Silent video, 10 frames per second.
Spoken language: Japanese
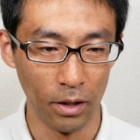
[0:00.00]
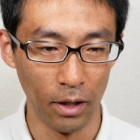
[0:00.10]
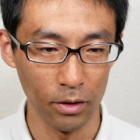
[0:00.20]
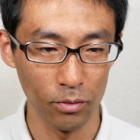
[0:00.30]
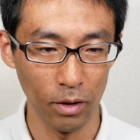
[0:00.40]

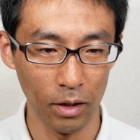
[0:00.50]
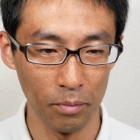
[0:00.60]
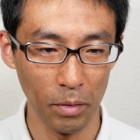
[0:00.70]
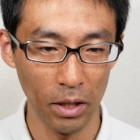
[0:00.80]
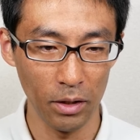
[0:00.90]
あとは
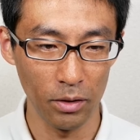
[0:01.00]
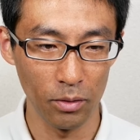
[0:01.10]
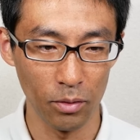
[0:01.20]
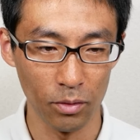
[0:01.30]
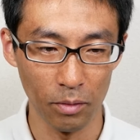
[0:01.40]
メイン
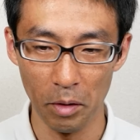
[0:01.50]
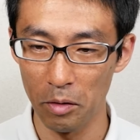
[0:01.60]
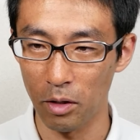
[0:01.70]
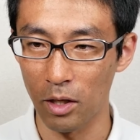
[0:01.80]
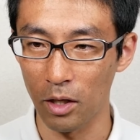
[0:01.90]
の方
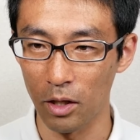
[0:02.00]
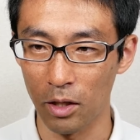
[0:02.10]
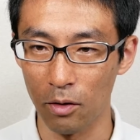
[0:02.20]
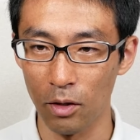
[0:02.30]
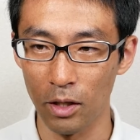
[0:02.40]
メインは関係ない
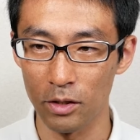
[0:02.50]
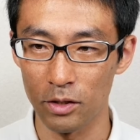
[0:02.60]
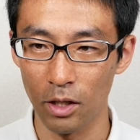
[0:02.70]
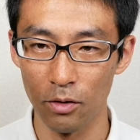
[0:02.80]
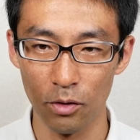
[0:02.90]
かこれ
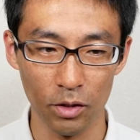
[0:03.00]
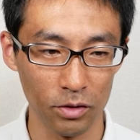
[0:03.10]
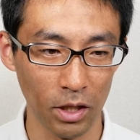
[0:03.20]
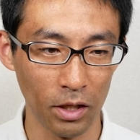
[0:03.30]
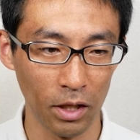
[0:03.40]
使うよっていう
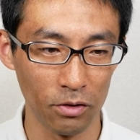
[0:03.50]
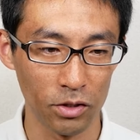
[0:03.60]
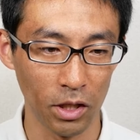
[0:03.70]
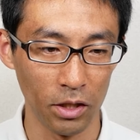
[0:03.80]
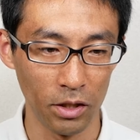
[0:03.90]
宣言をし
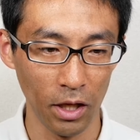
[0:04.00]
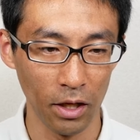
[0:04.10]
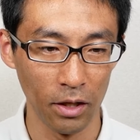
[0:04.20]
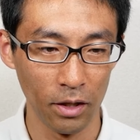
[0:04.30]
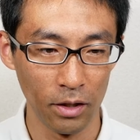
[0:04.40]
てい
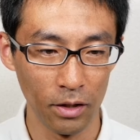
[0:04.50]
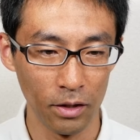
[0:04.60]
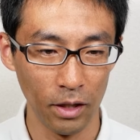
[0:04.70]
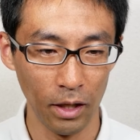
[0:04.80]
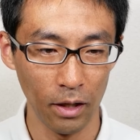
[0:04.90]
て
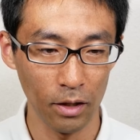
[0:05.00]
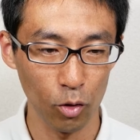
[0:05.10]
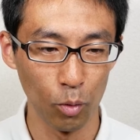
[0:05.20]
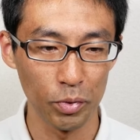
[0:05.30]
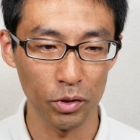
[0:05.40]
であ
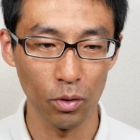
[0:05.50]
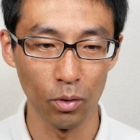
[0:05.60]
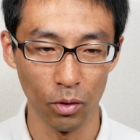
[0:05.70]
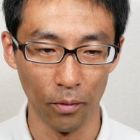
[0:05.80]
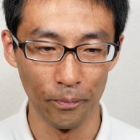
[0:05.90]
と OPS
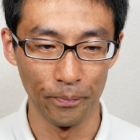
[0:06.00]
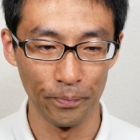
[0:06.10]
コード